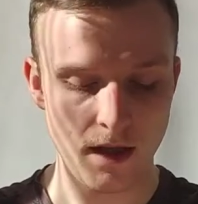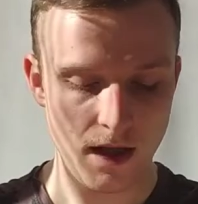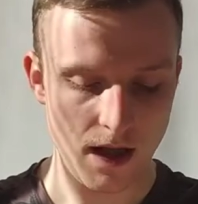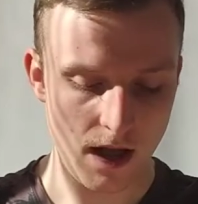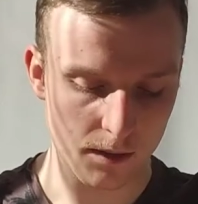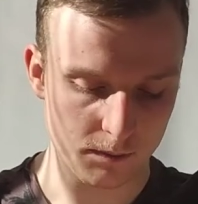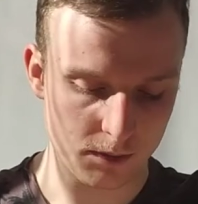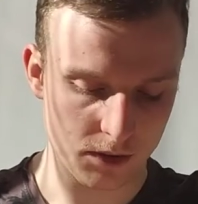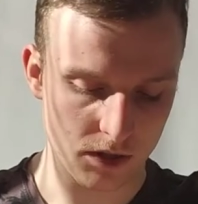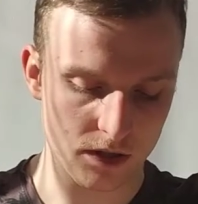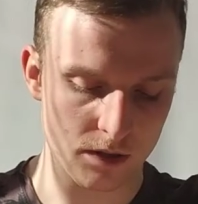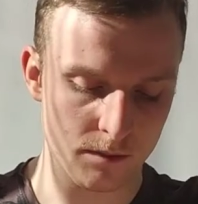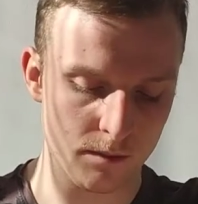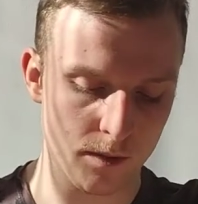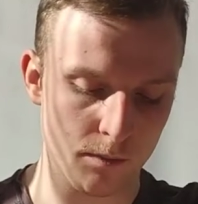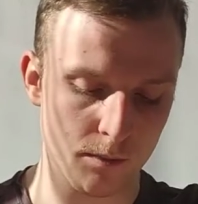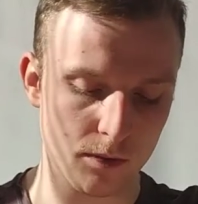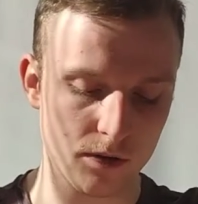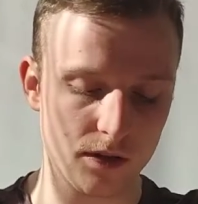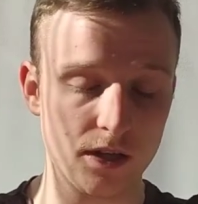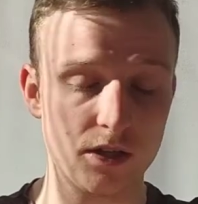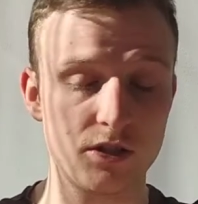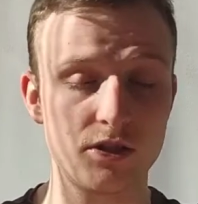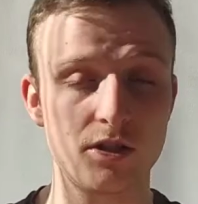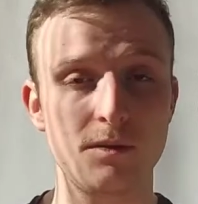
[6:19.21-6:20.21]
A przed nimi
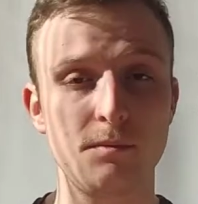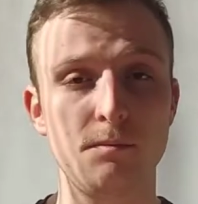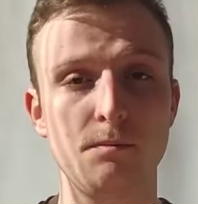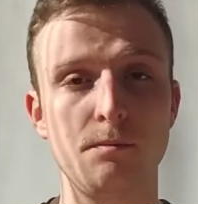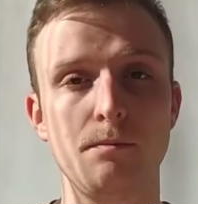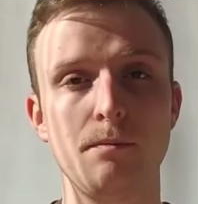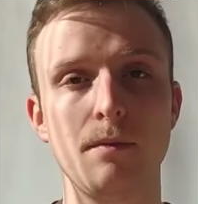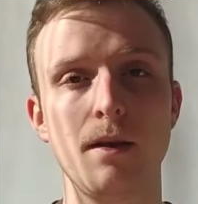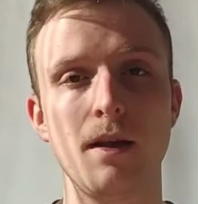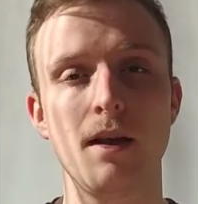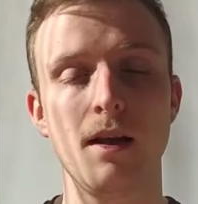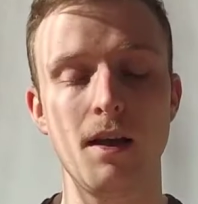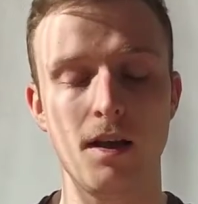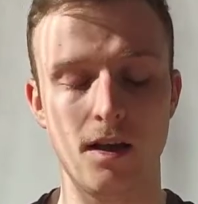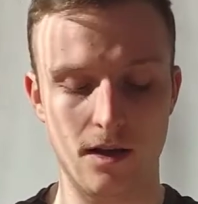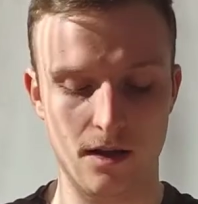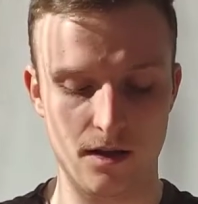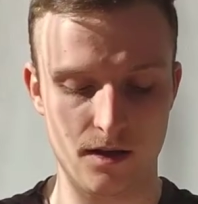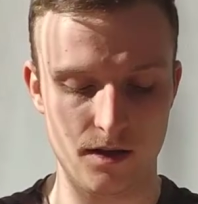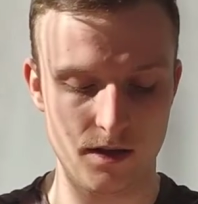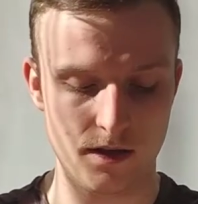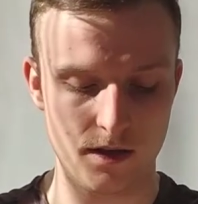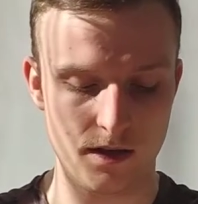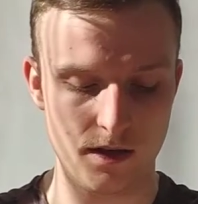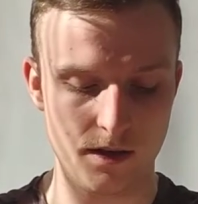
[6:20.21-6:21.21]
potężny
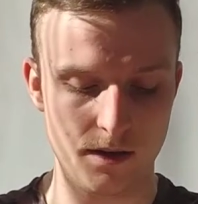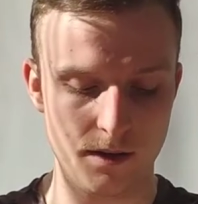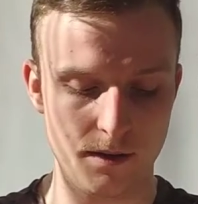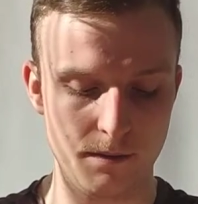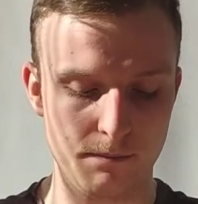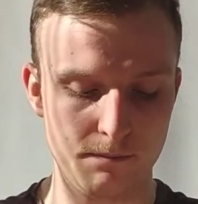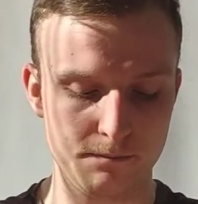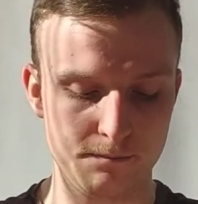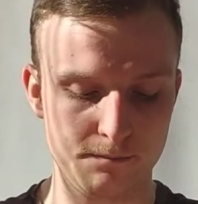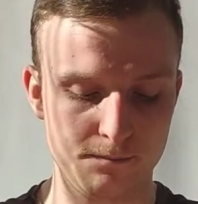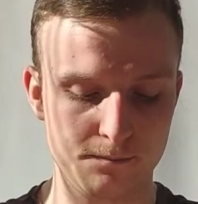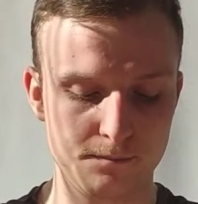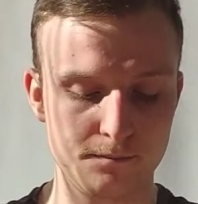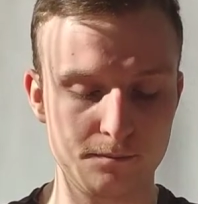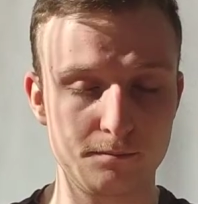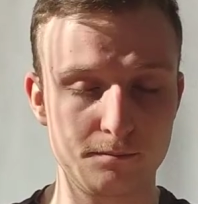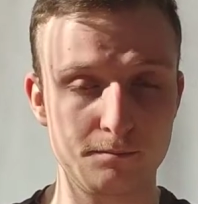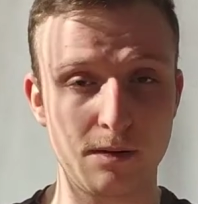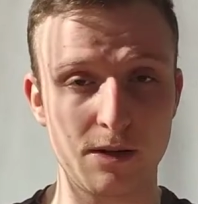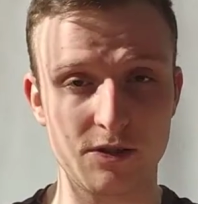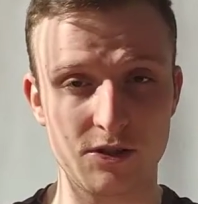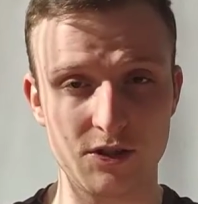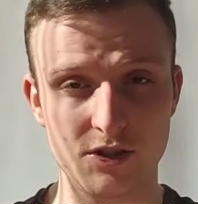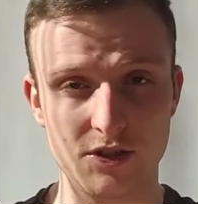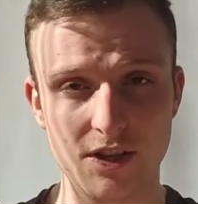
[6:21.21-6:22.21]
yy,
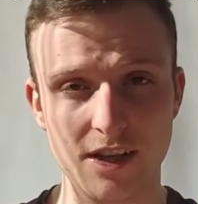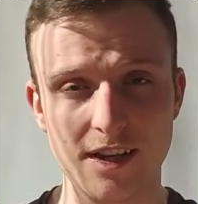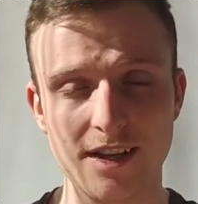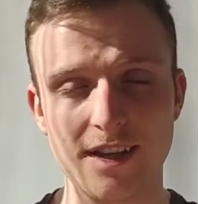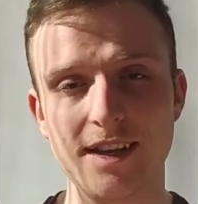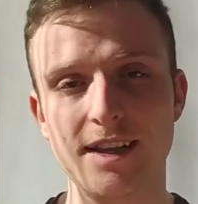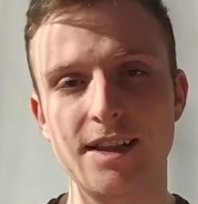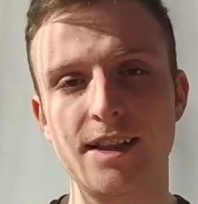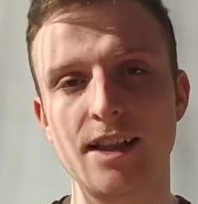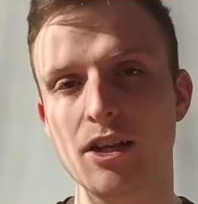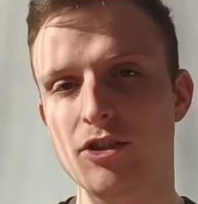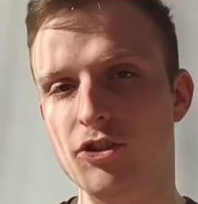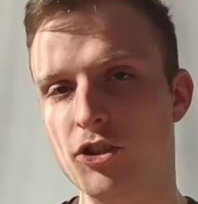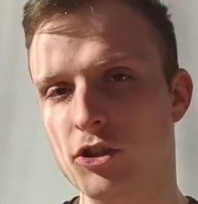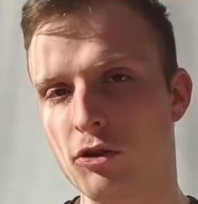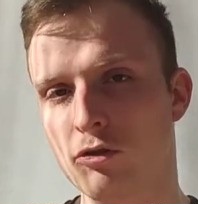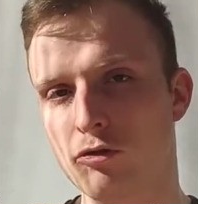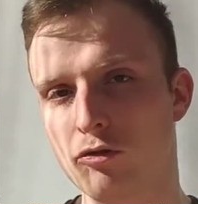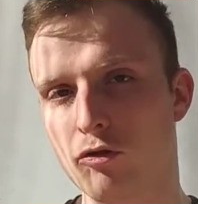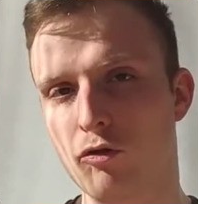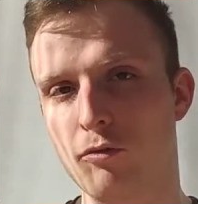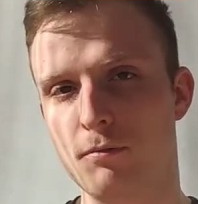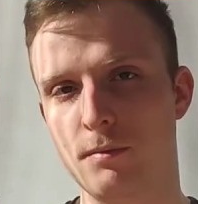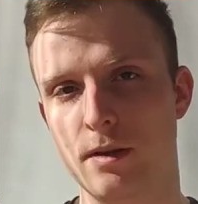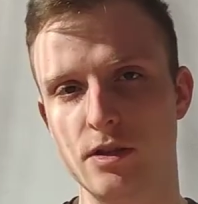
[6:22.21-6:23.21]
Parzyszek. I
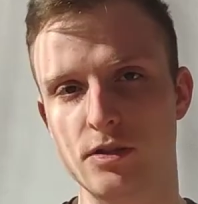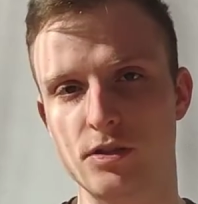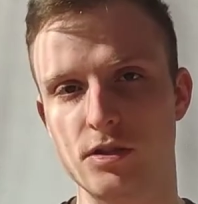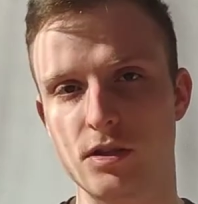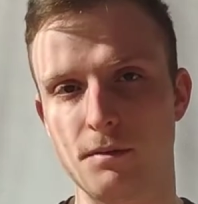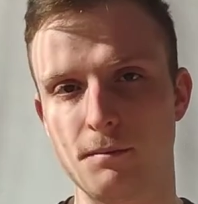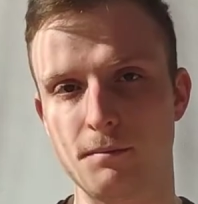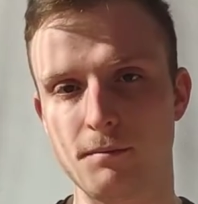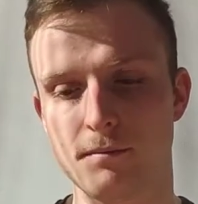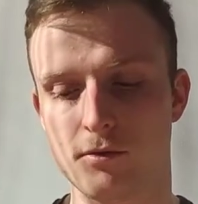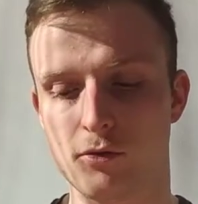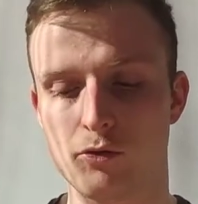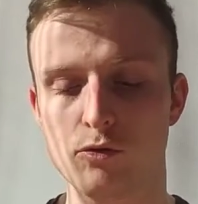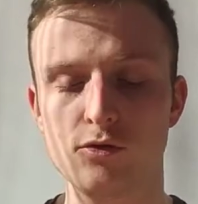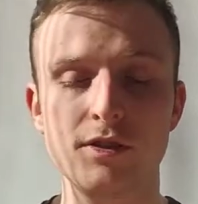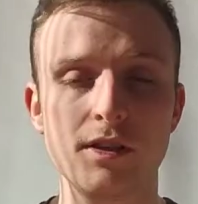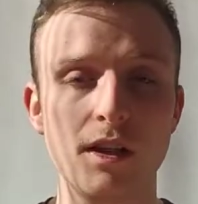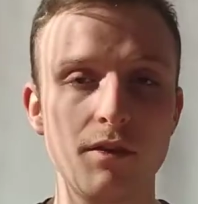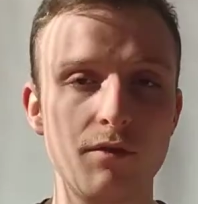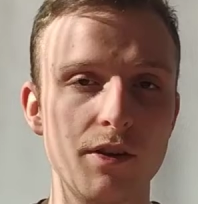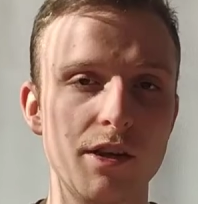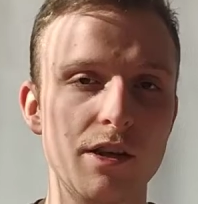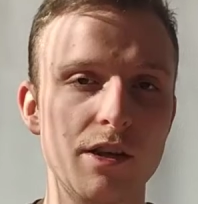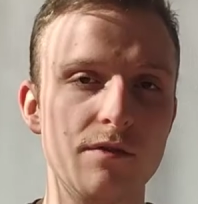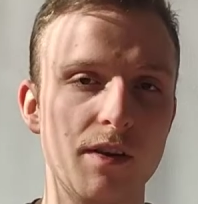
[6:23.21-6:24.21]
dlaczego go umieszczam?
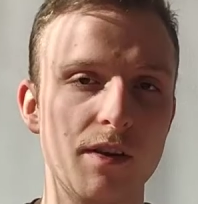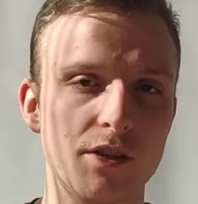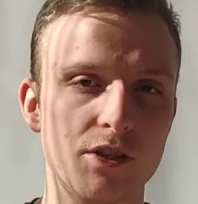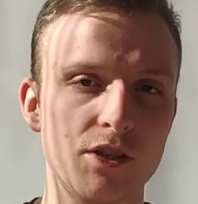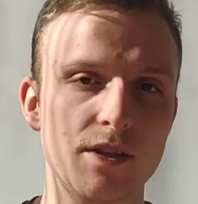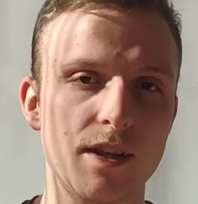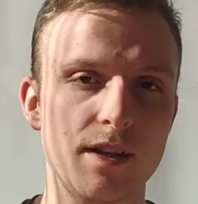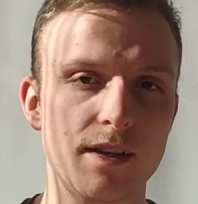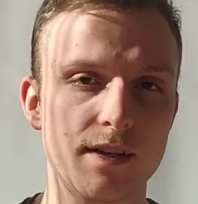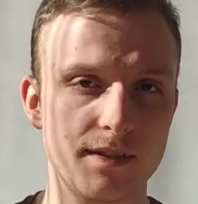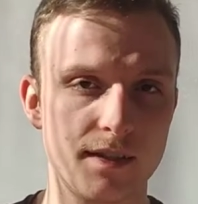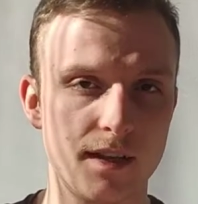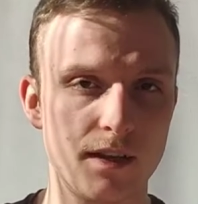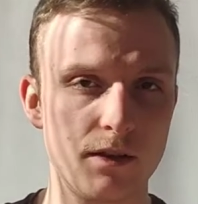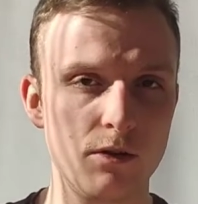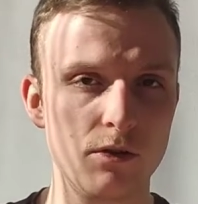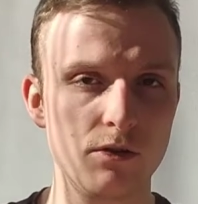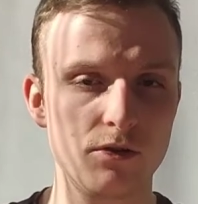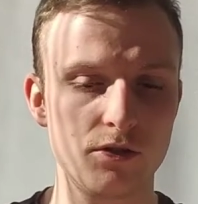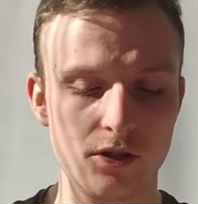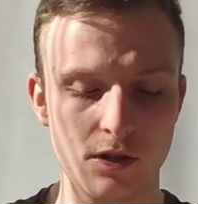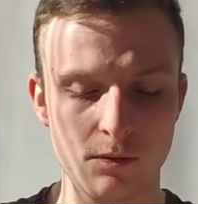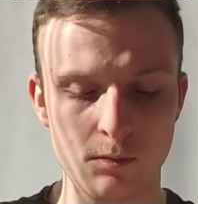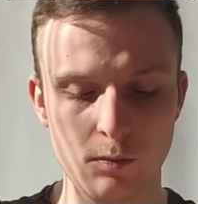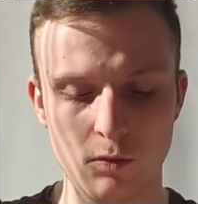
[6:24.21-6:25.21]
Drużyna wygrywa
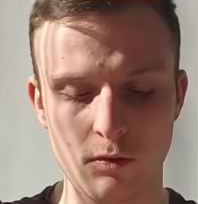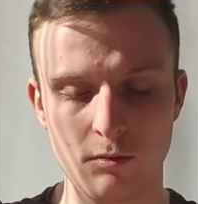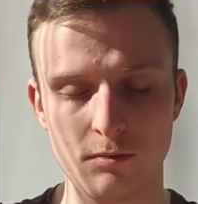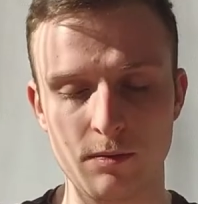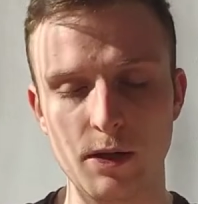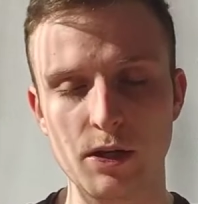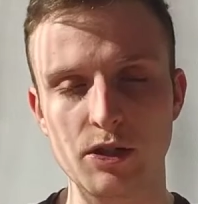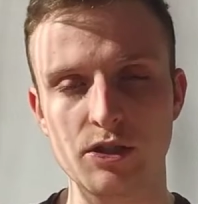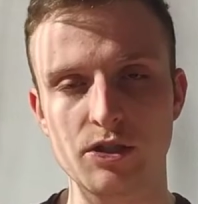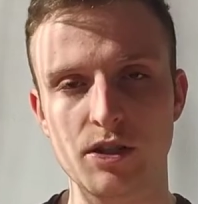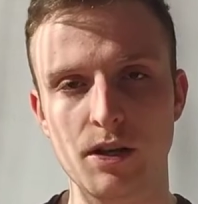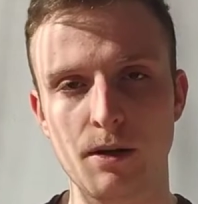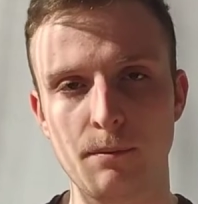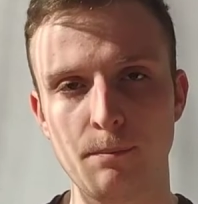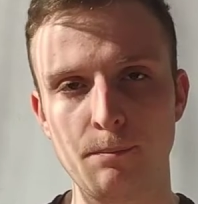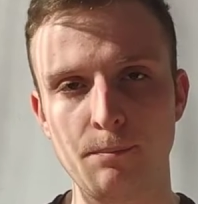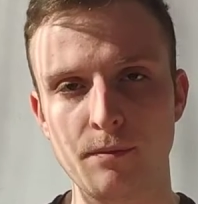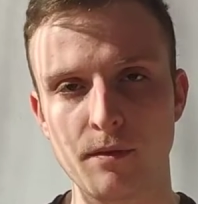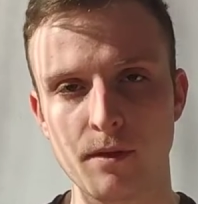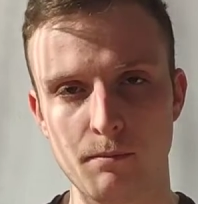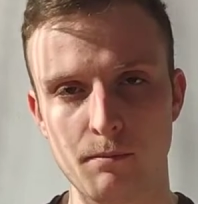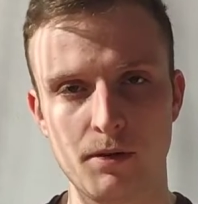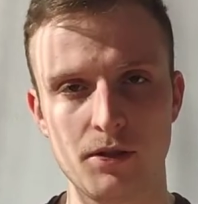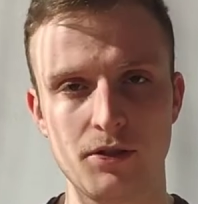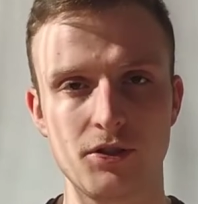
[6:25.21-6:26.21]
4-0. Czemu umieszczam
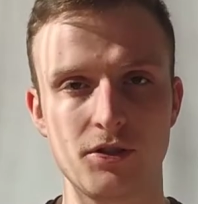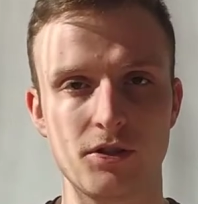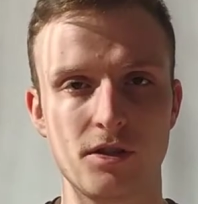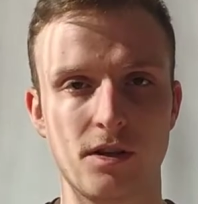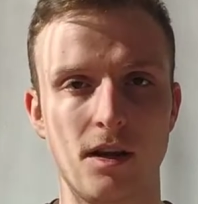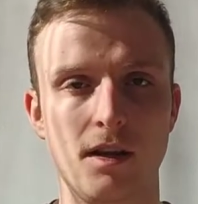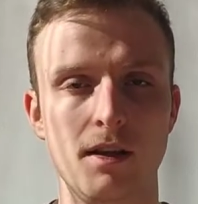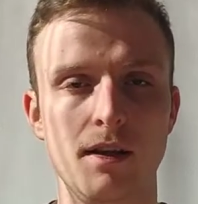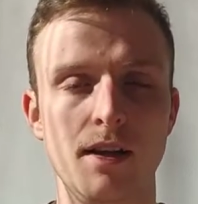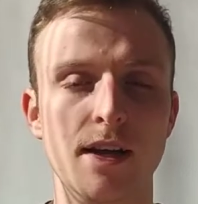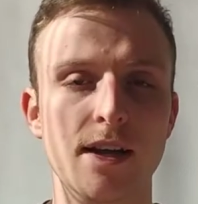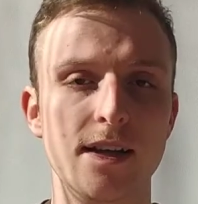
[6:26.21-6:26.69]
Parzyszka?